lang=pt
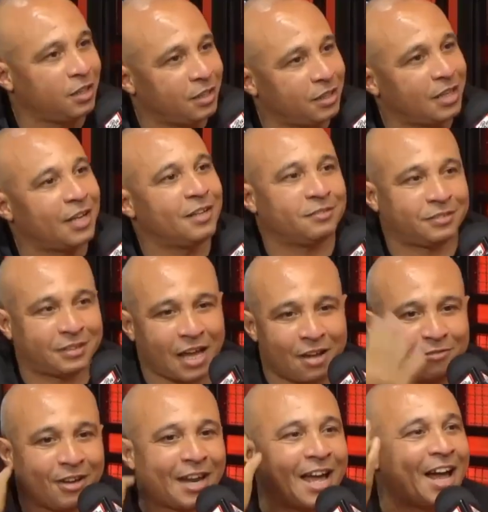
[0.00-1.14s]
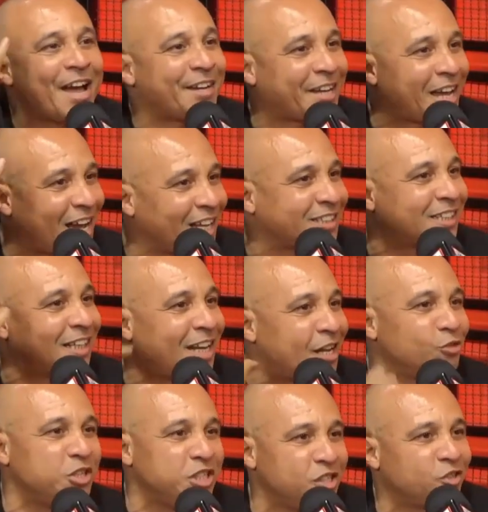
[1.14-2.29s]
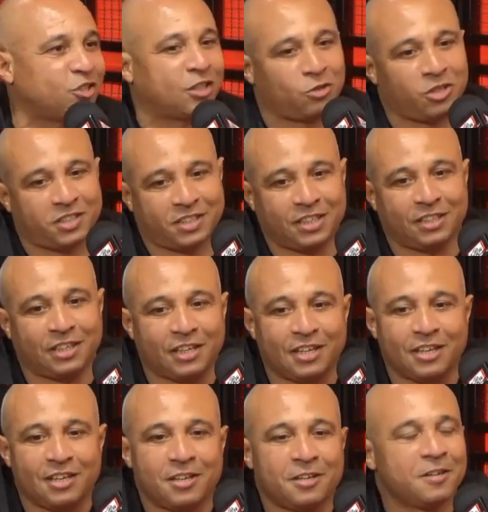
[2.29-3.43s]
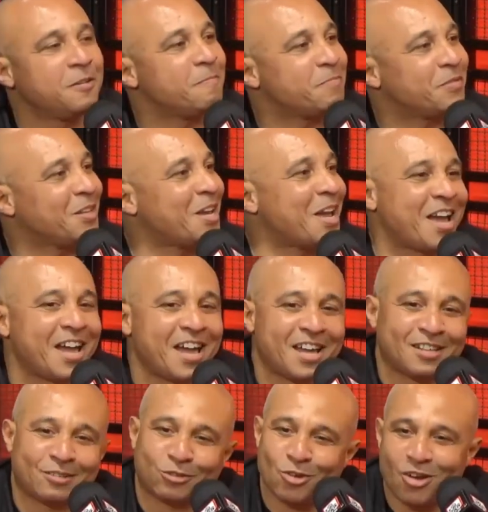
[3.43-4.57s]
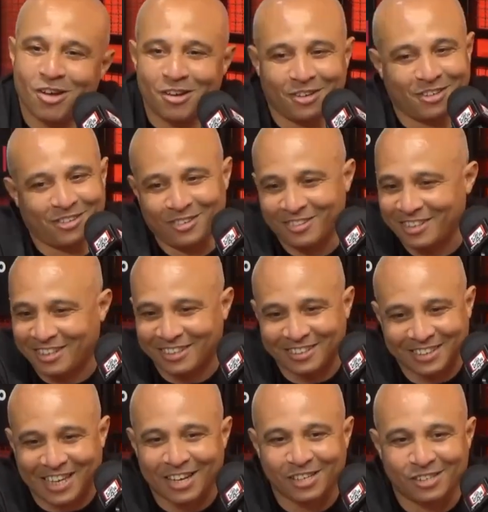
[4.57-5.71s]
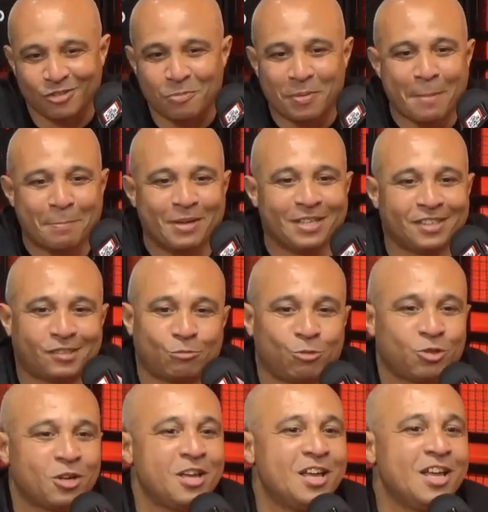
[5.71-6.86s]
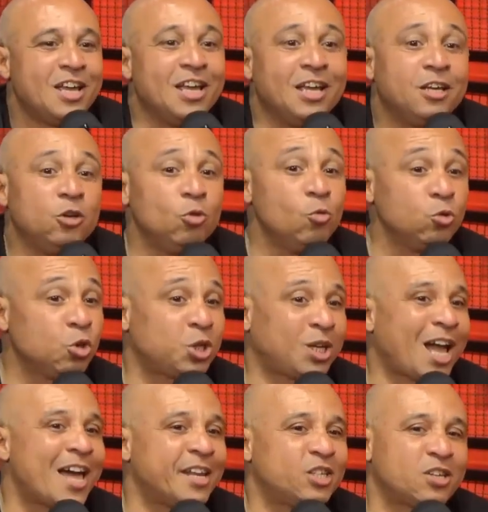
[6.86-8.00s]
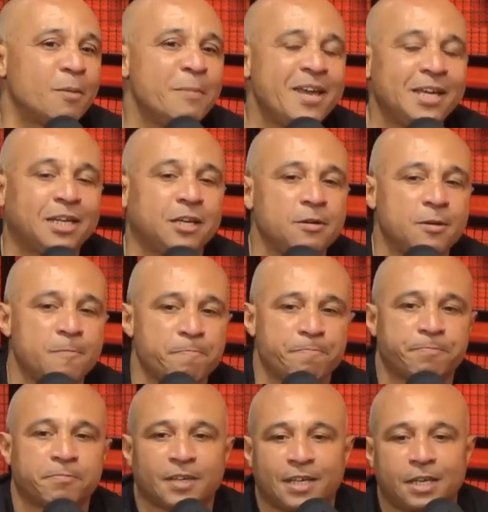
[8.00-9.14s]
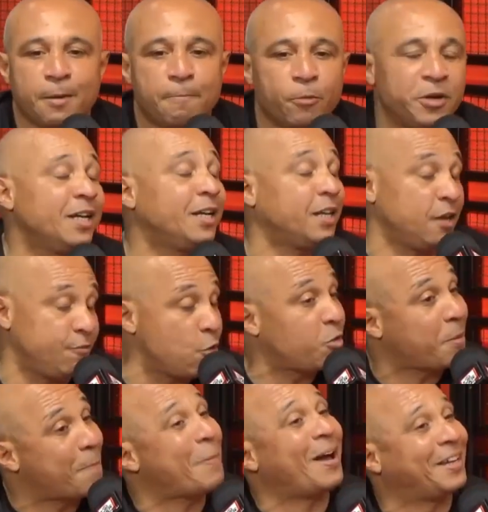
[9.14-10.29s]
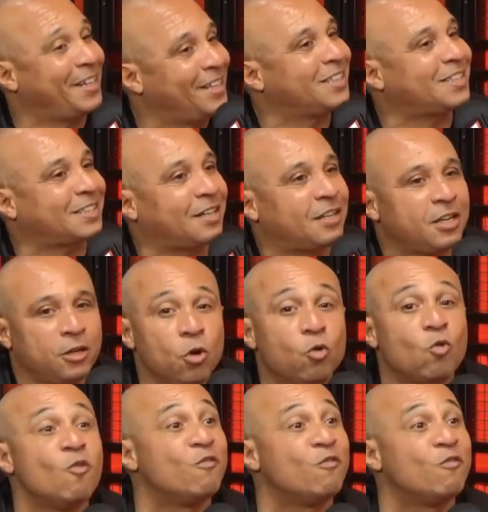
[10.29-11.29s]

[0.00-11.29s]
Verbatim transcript: aqui, né? tava lá na raça, lá no início da torcida. Os cobras. É, só. Ah, os caras são brabíssimos. E um dos caras também que, que por incrível que pareça, eu